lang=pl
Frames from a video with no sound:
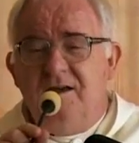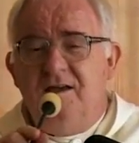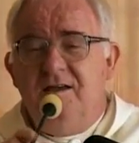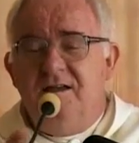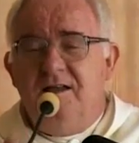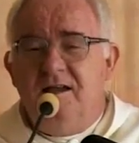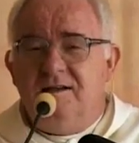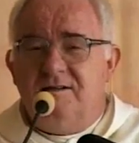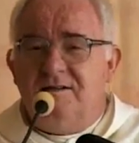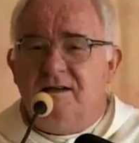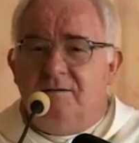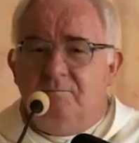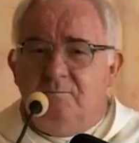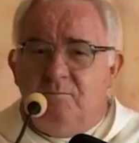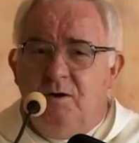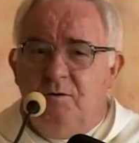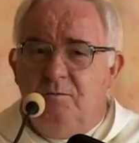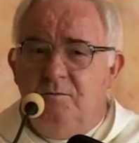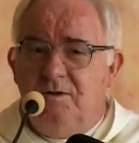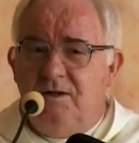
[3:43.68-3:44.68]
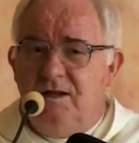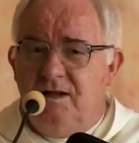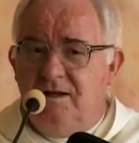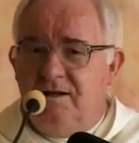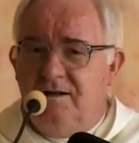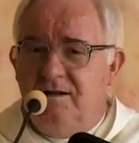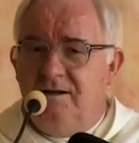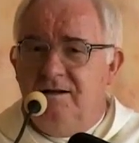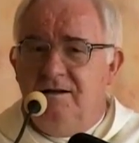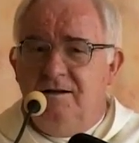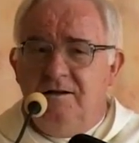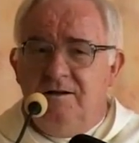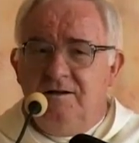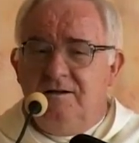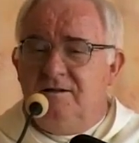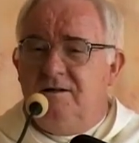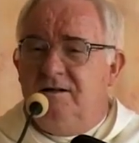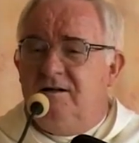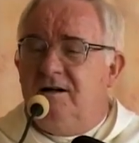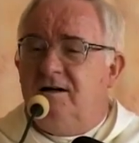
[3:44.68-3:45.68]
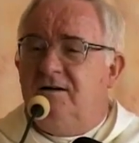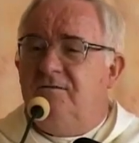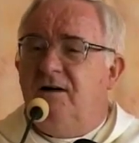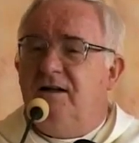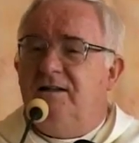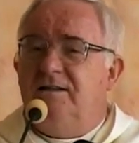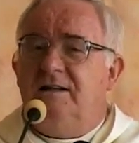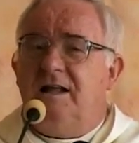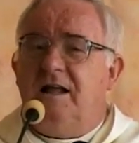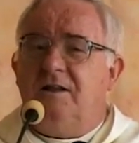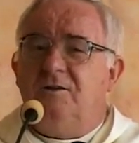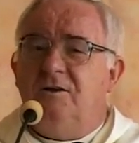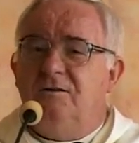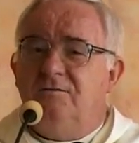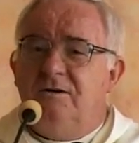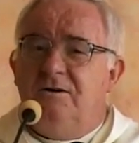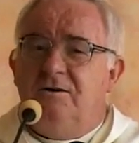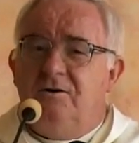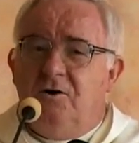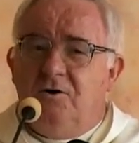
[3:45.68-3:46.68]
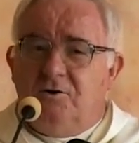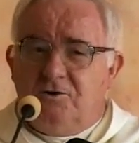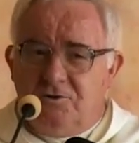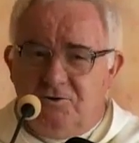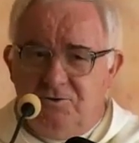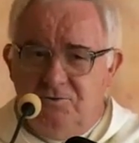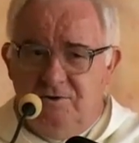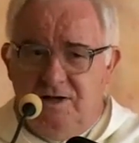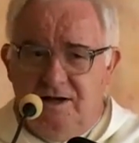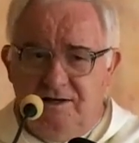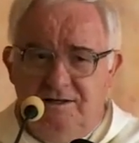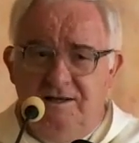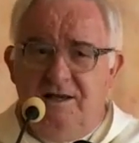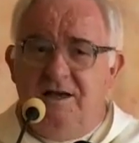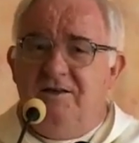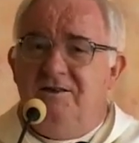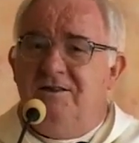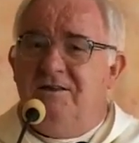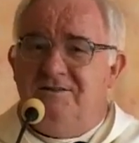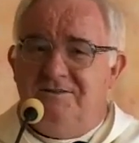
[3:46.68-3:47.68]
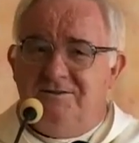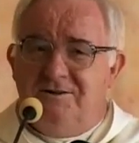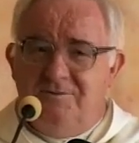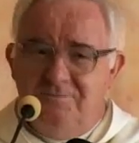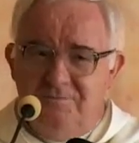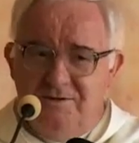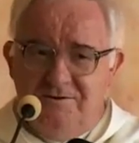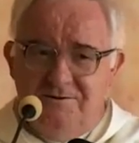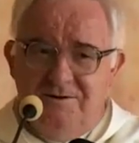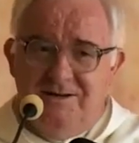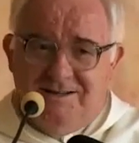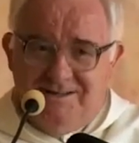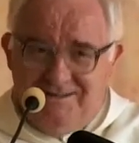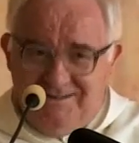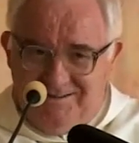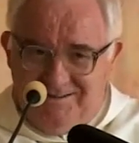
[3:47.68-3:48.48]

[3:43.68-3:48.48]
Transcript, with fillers: I nie zapomnę tych kwadratowych oczu, jakie jej się zrobiły.